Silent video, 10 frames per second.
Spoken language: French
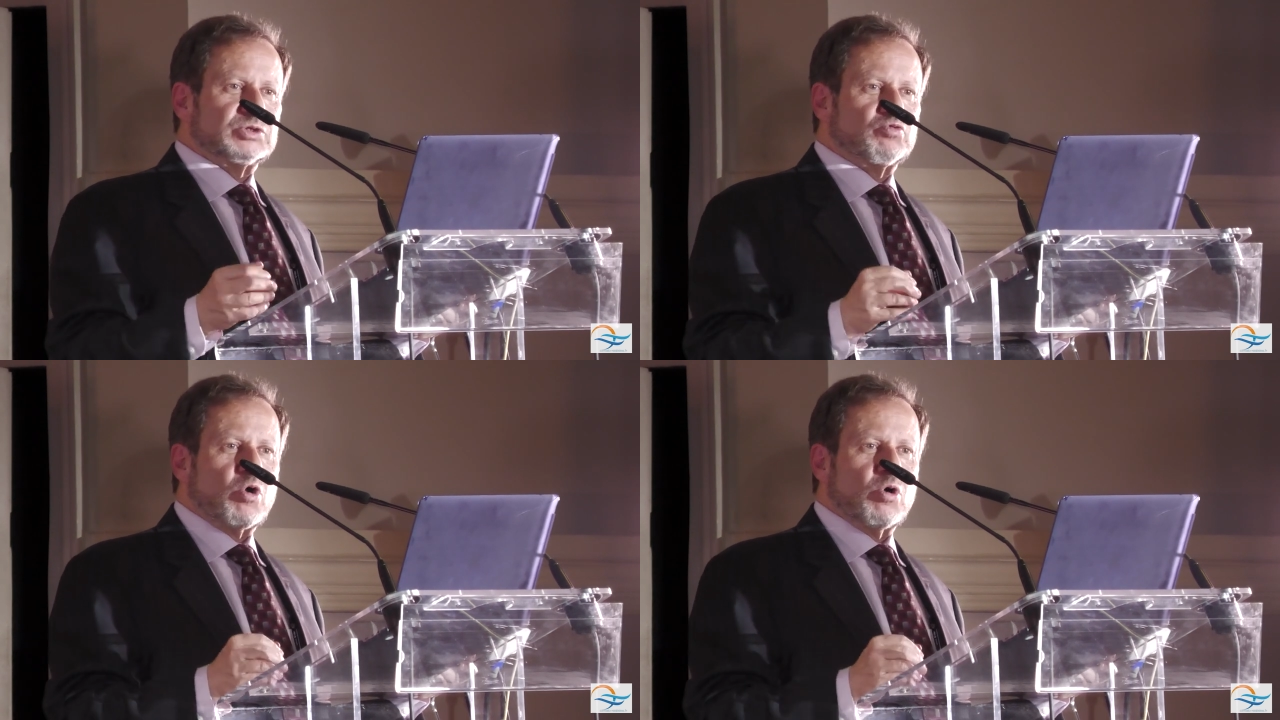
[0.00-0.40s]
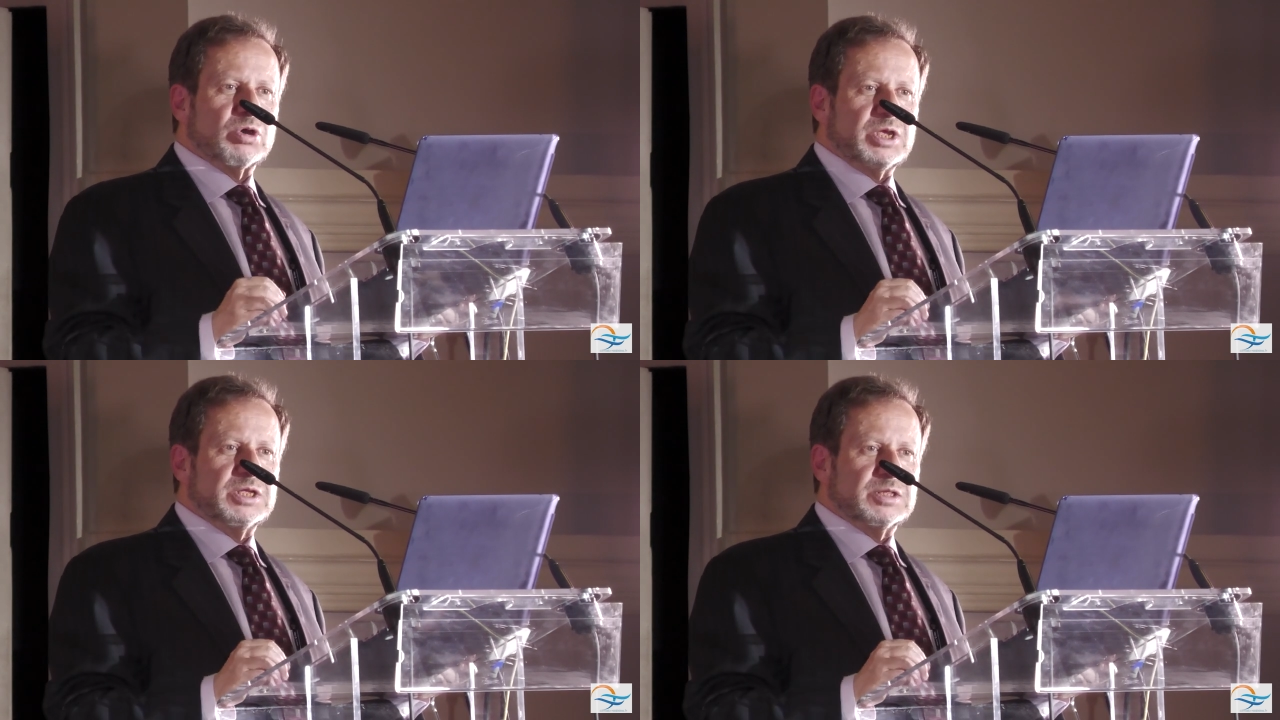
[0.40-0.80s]

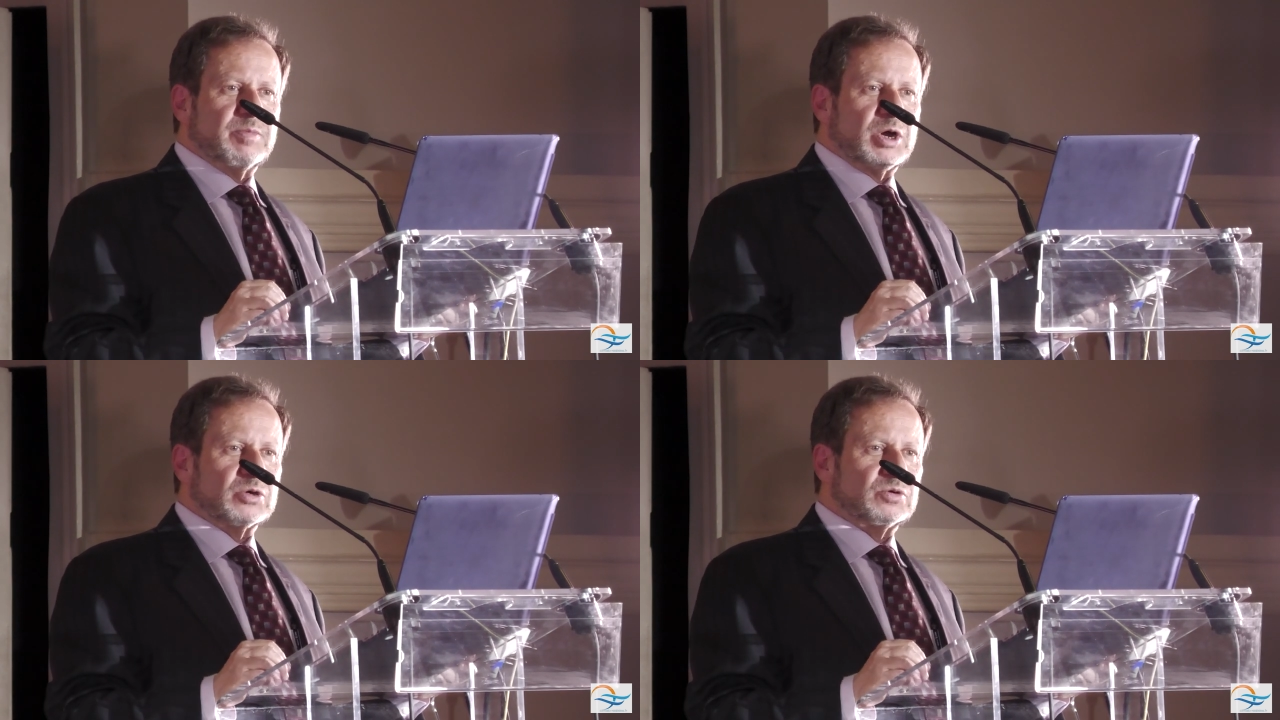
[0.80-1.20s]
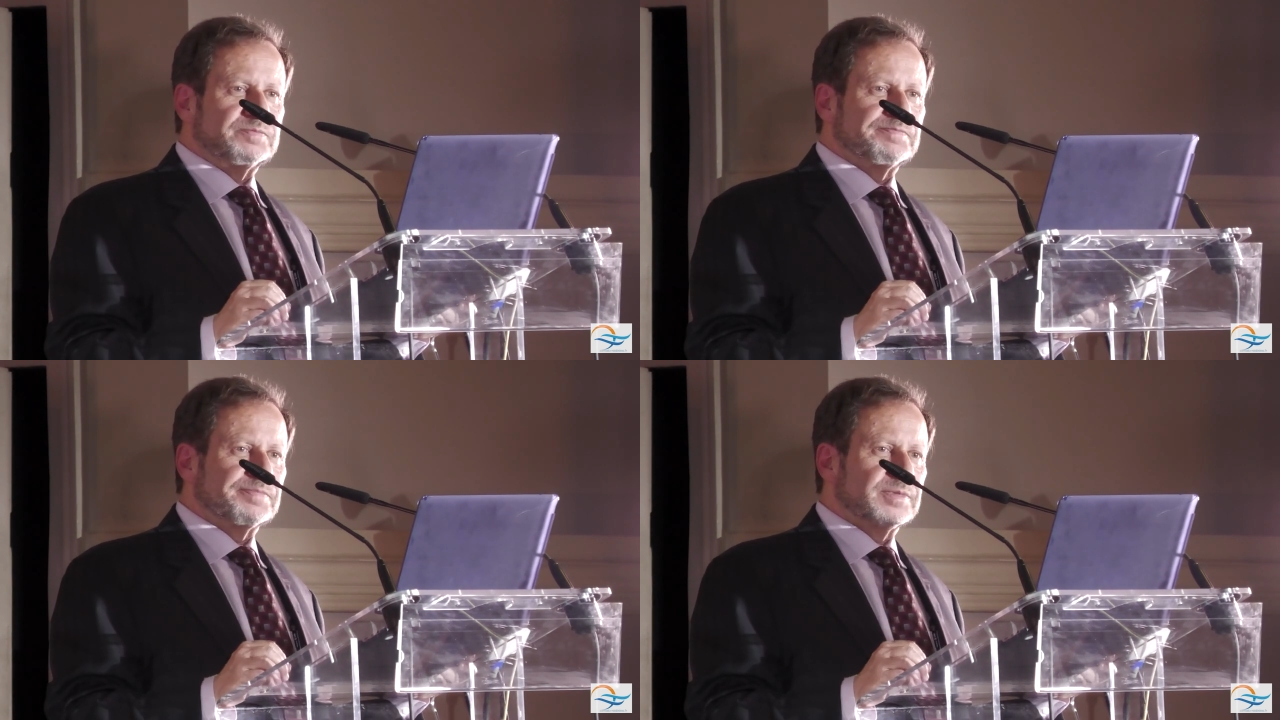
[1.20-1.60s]
que les
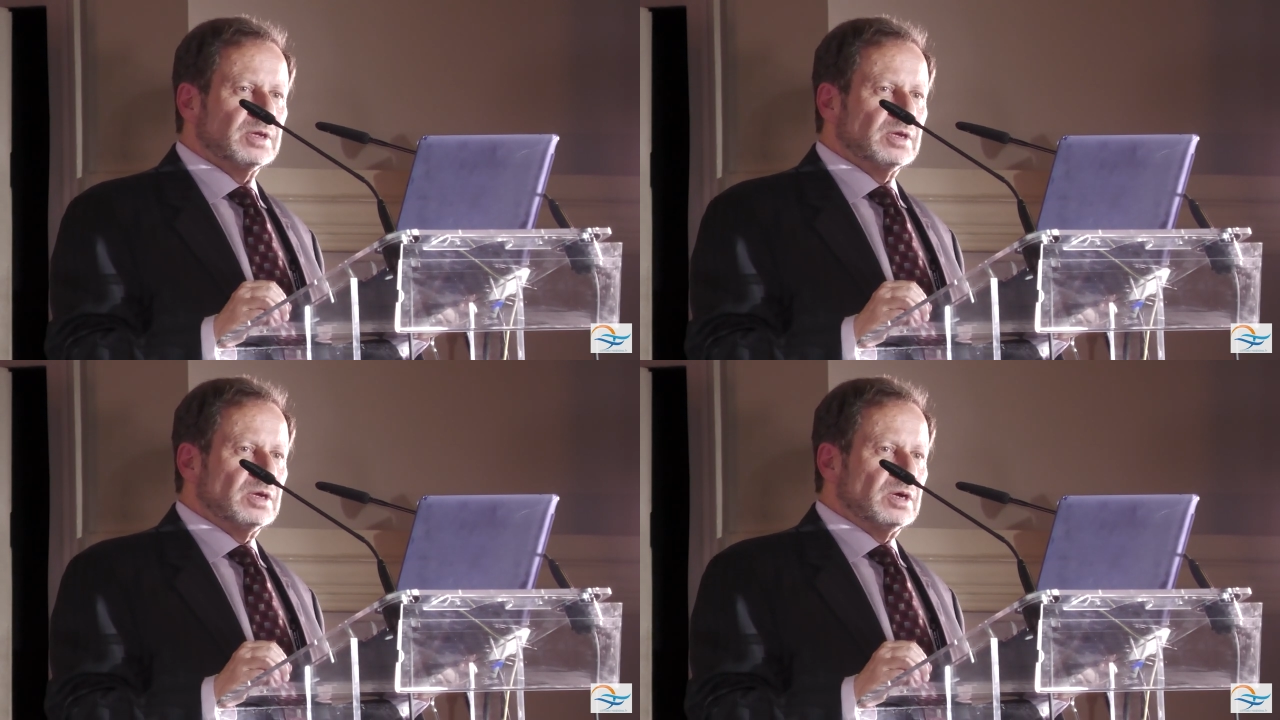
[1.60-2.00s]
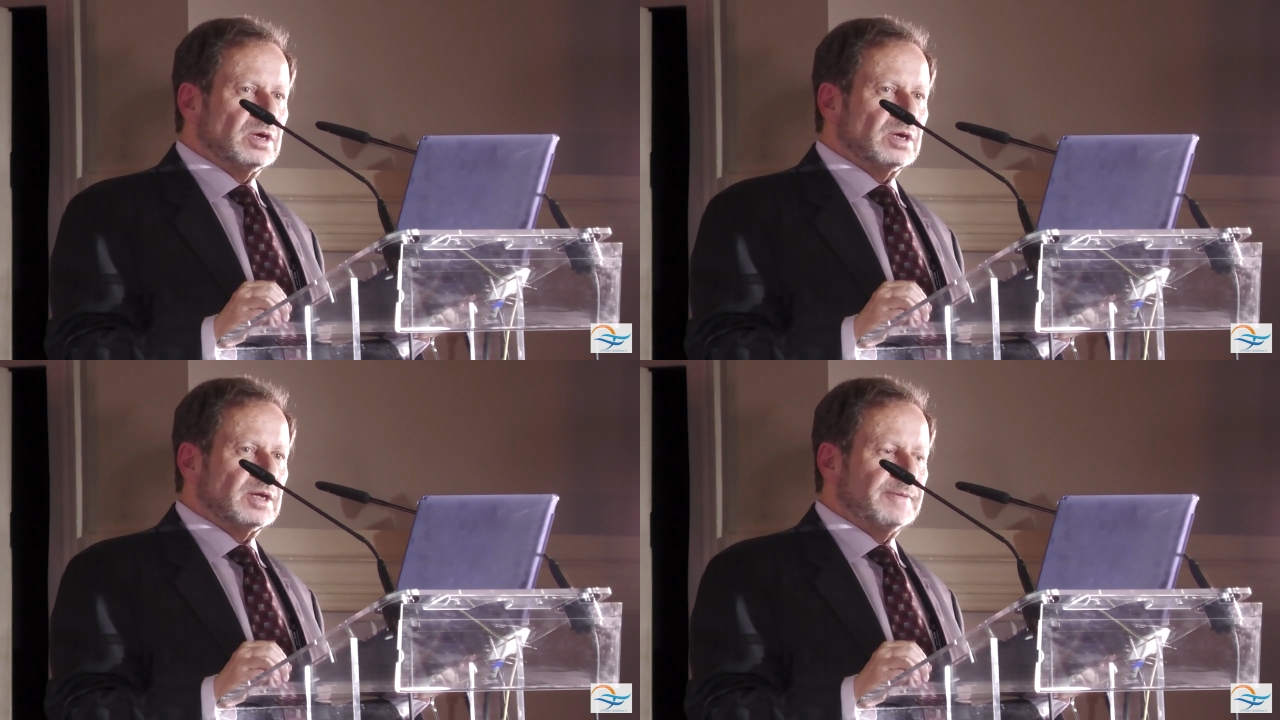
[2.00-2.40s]
effets
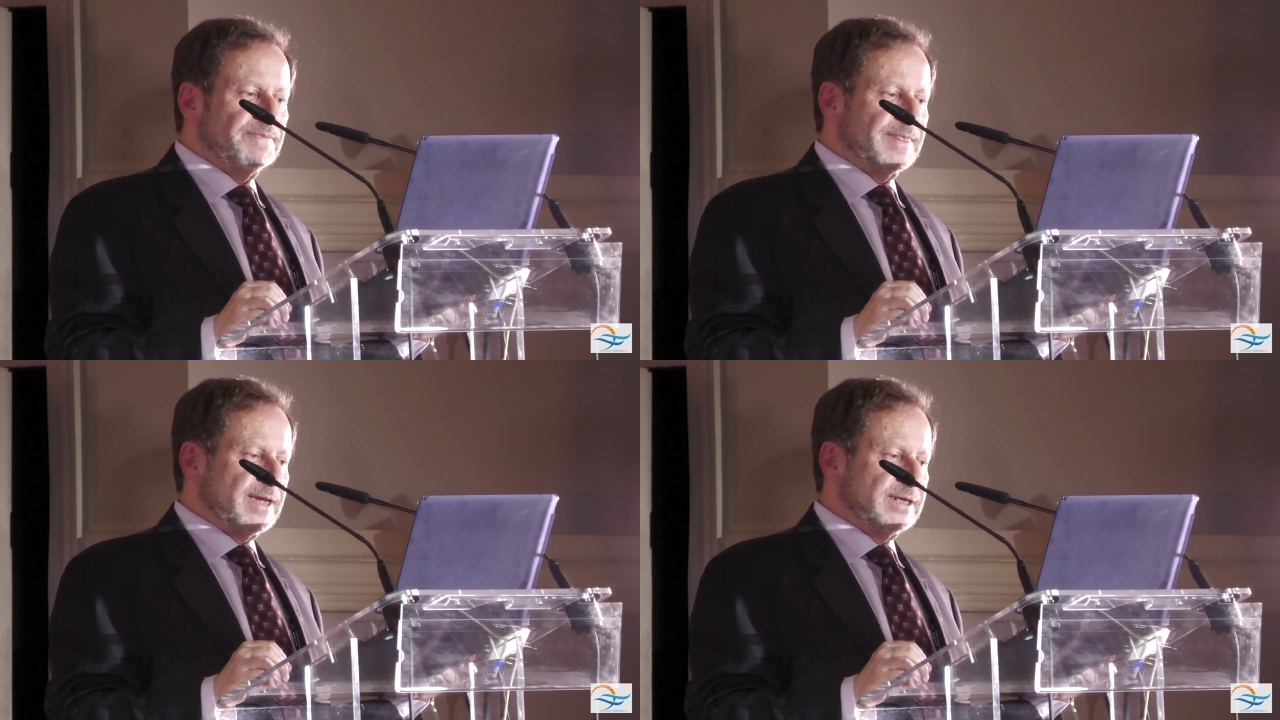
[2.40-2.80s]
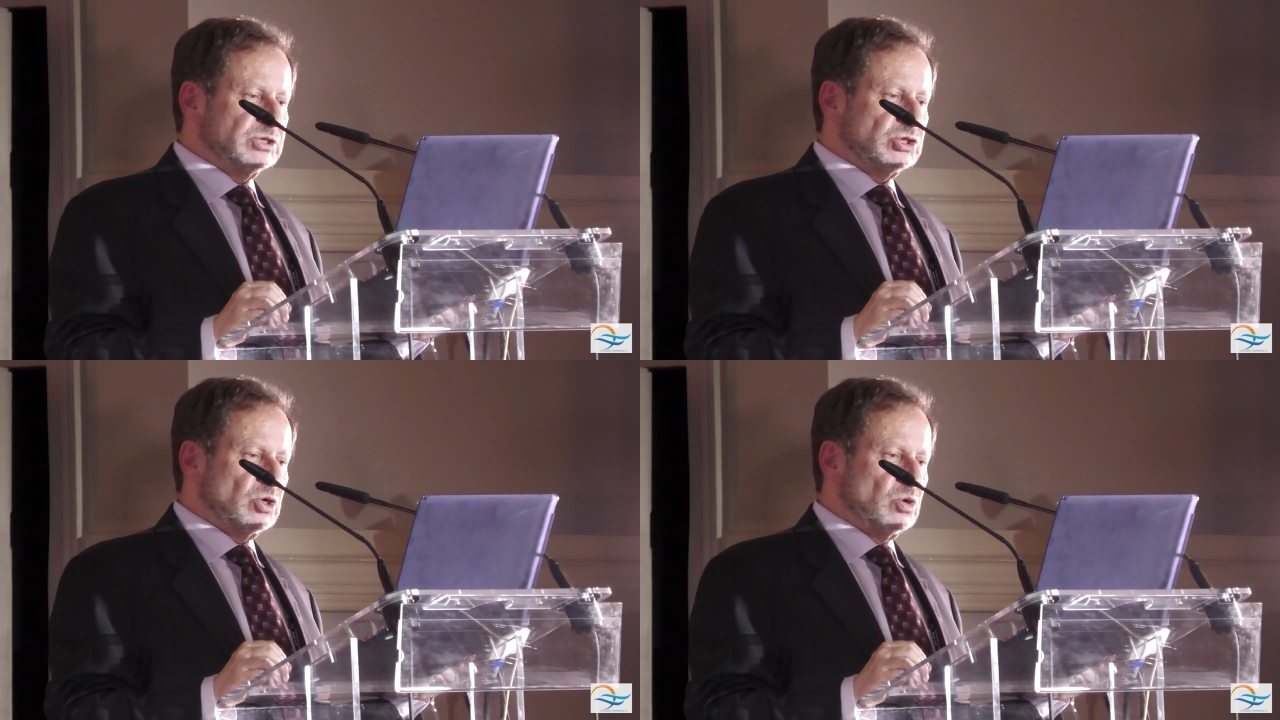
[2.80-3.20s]
secondaires,
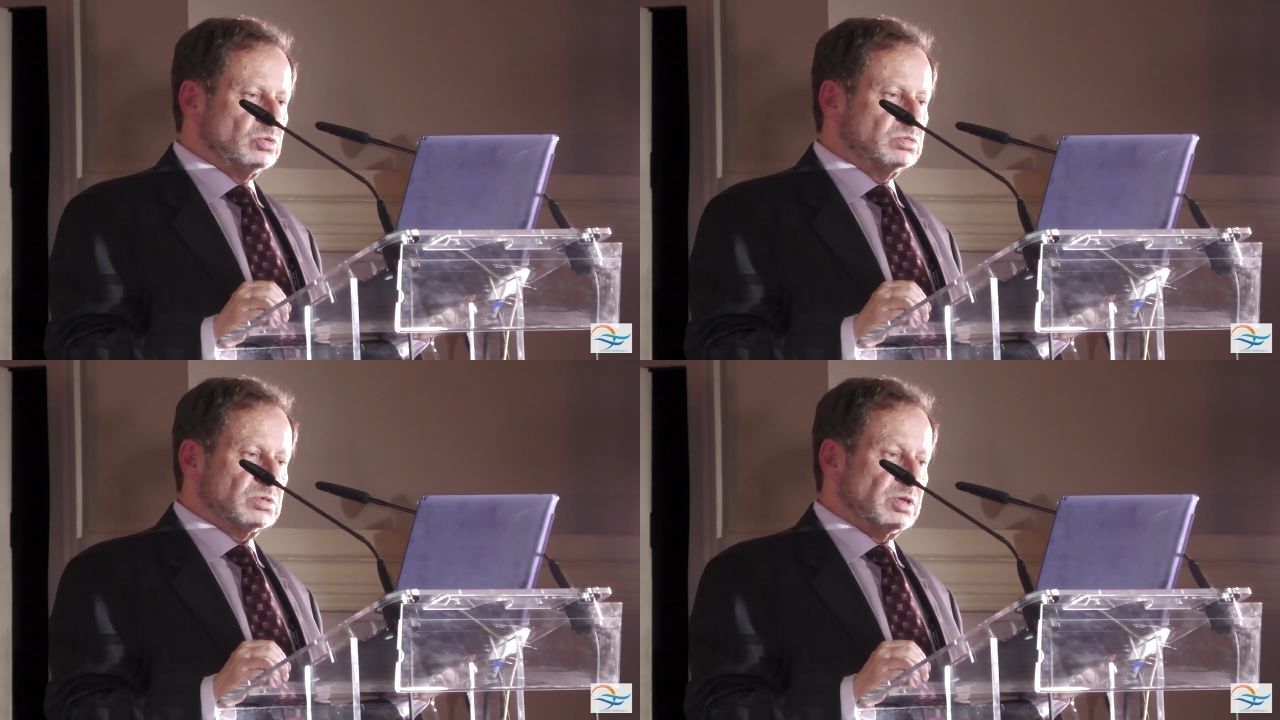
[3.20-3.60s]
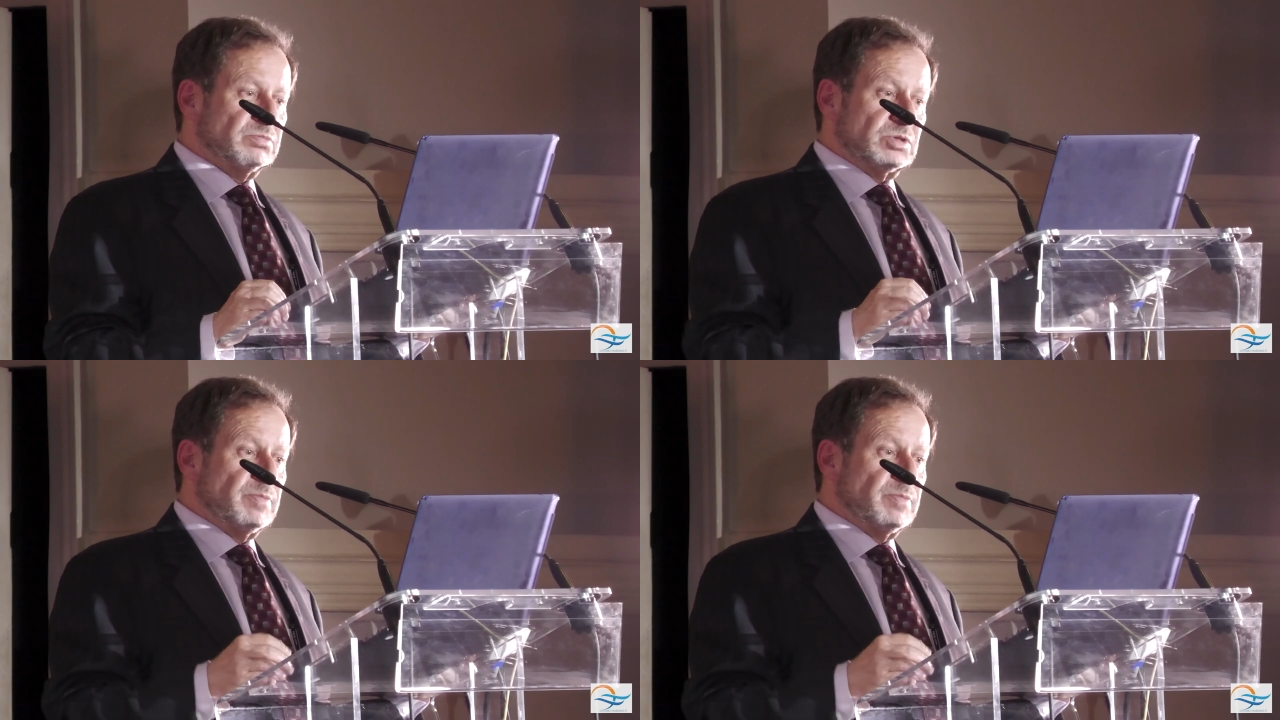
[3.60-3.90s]
quand on les ajoute,